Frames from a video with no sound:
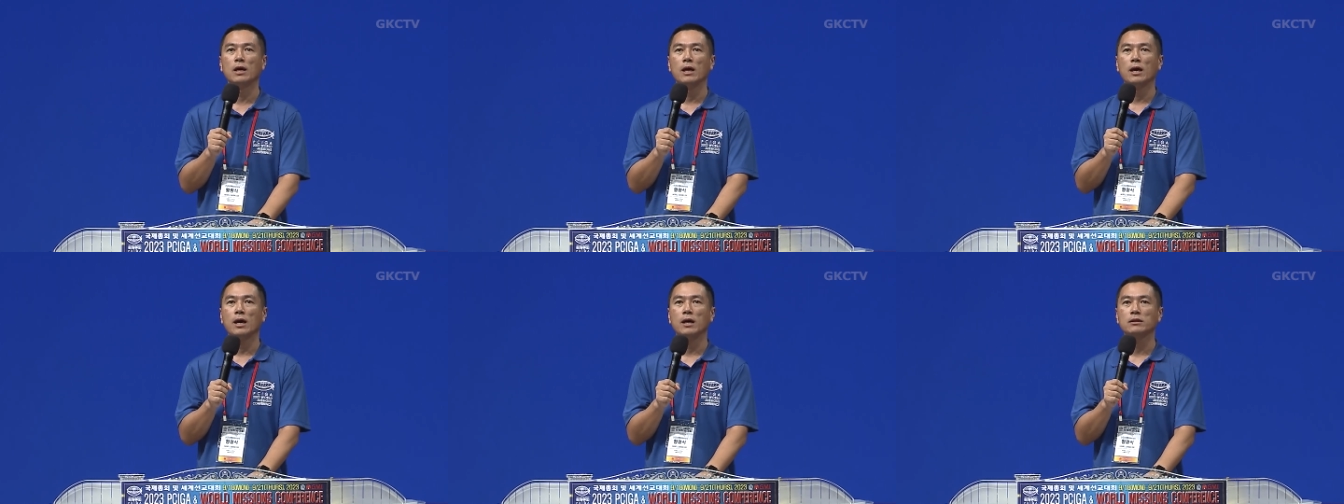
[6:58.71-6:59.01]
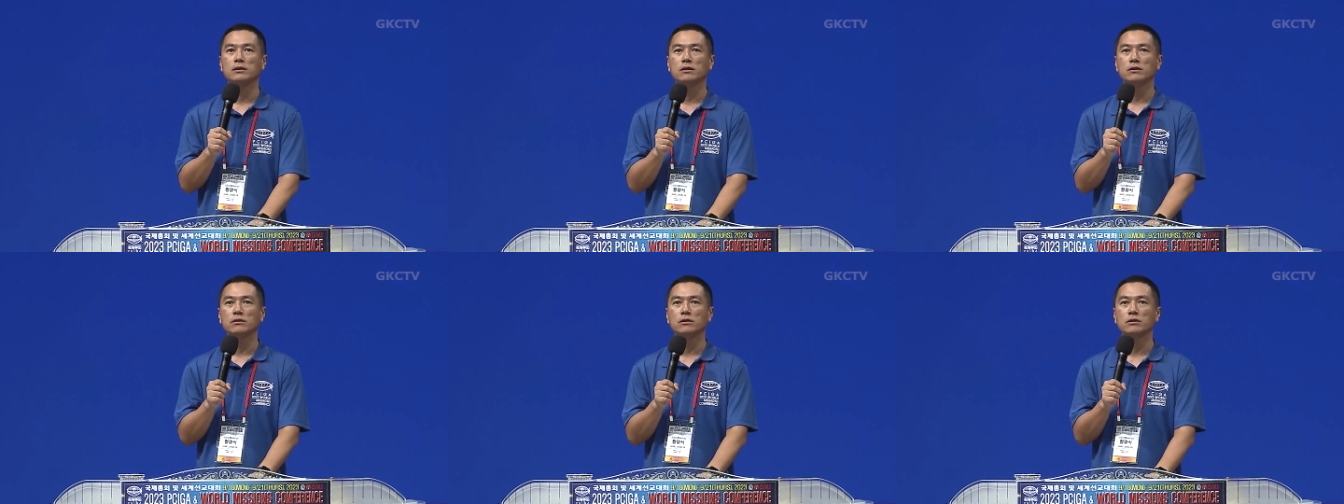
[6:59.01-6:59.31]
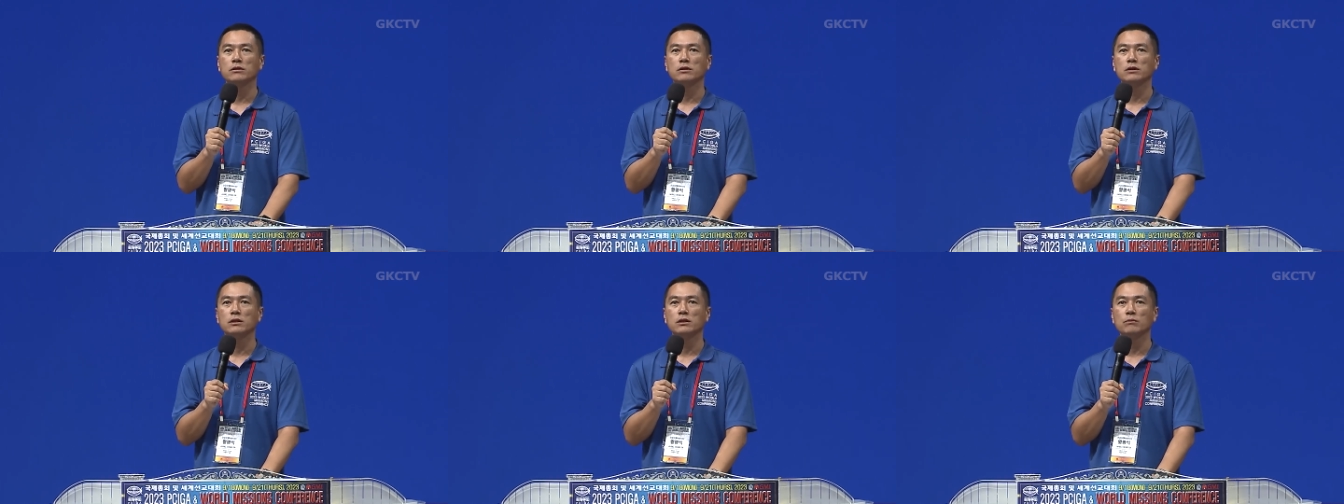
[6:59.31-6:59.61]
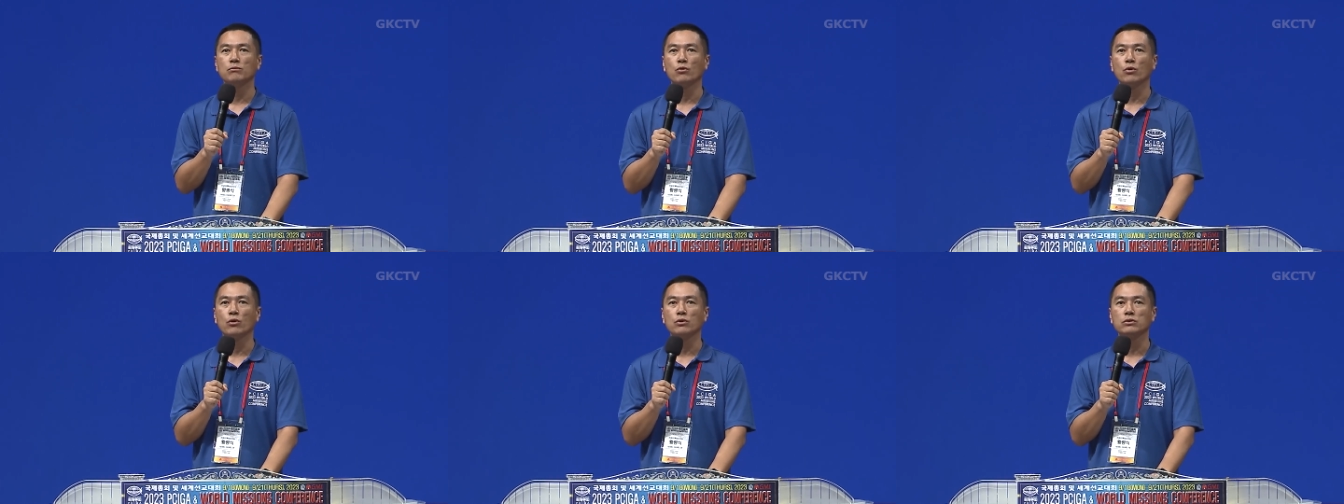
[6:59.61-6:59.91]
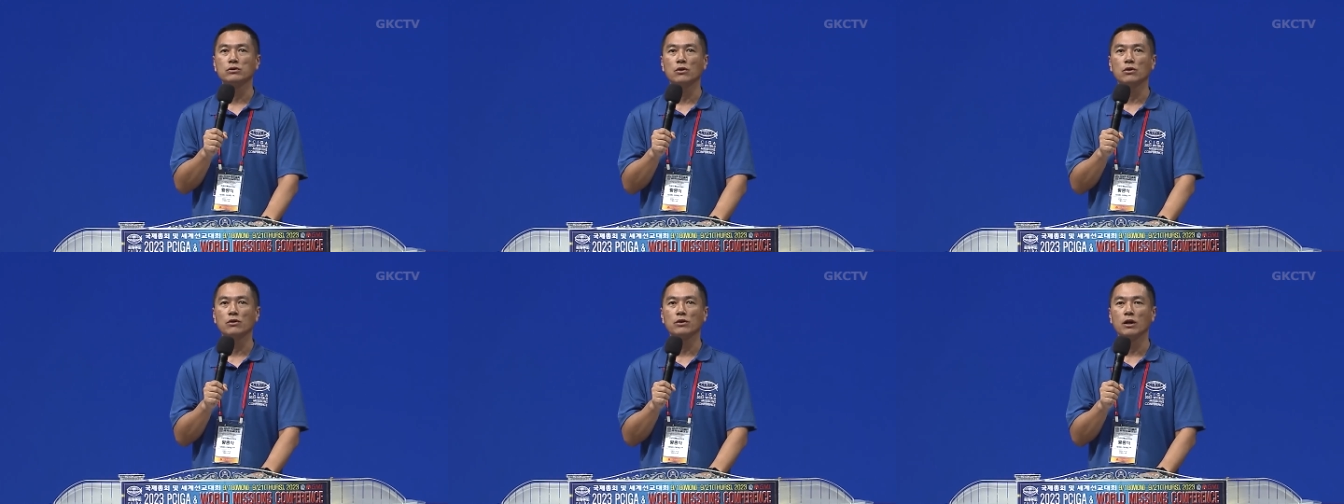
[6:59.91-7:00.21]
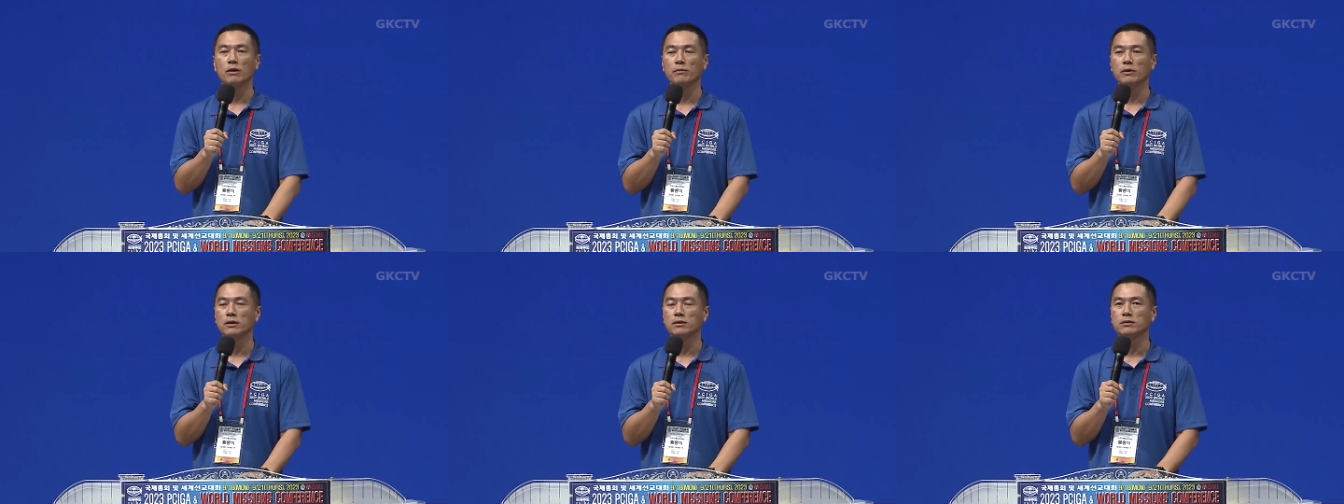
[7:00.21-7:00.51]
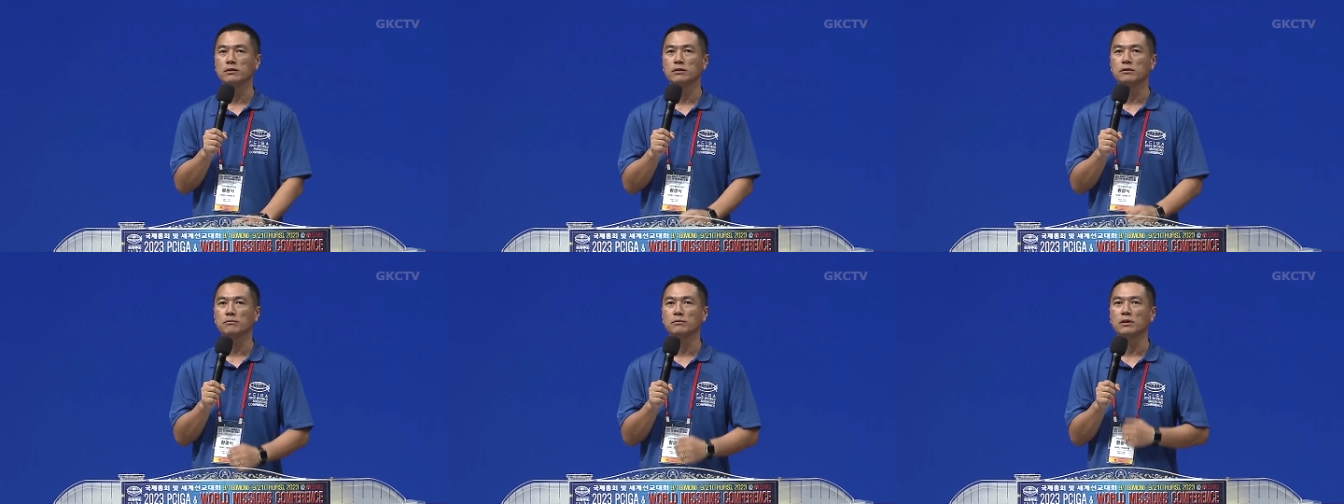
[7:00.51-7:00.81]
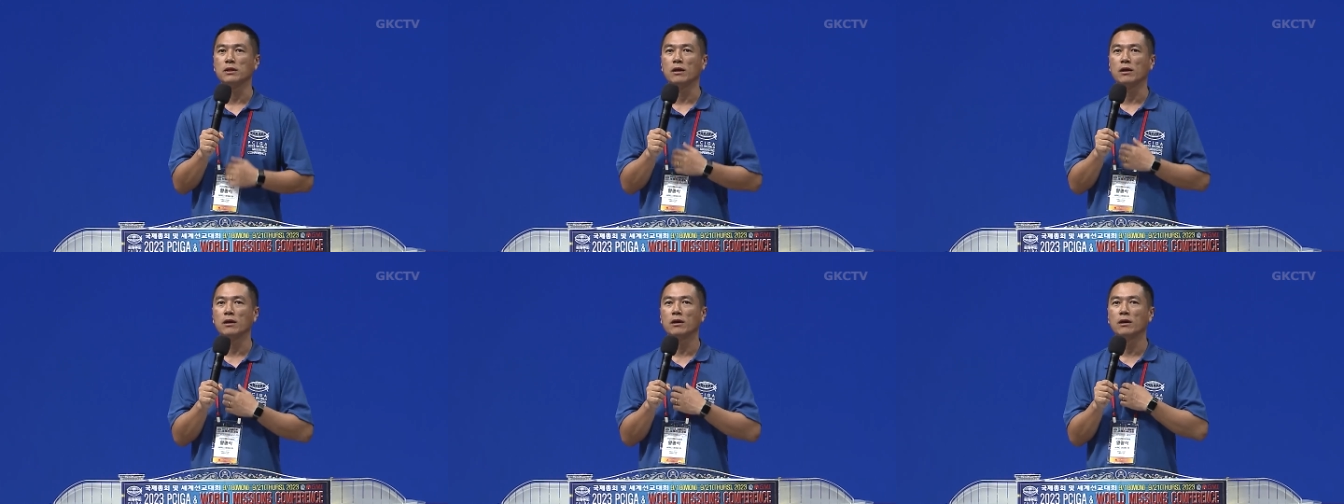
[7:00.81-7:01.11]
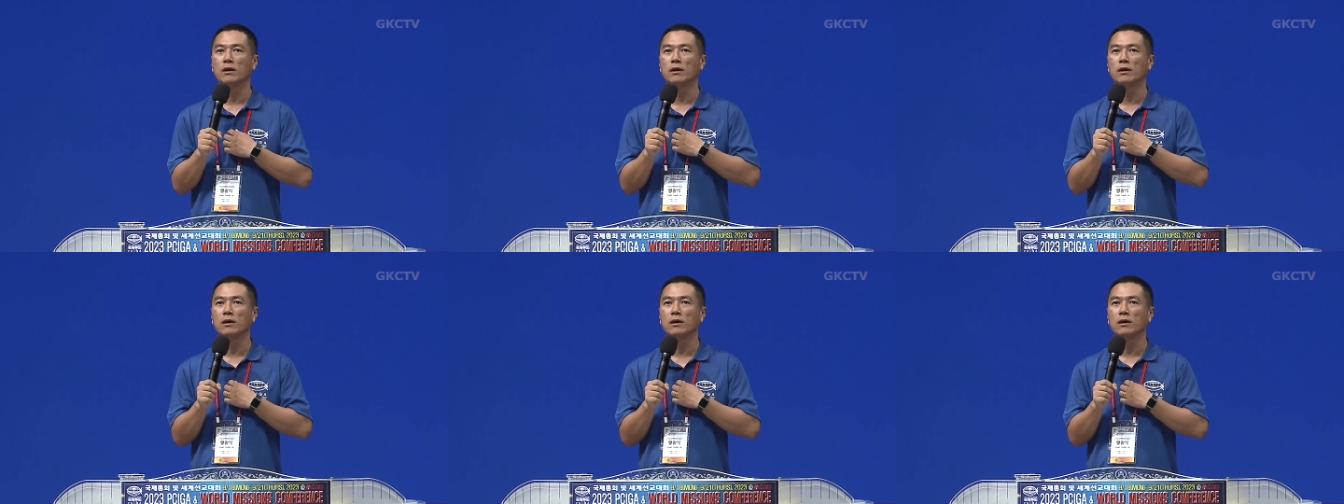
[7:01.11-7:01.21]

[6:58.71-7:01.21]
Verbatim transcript: 학생들이 모여서 예배를 드립니다.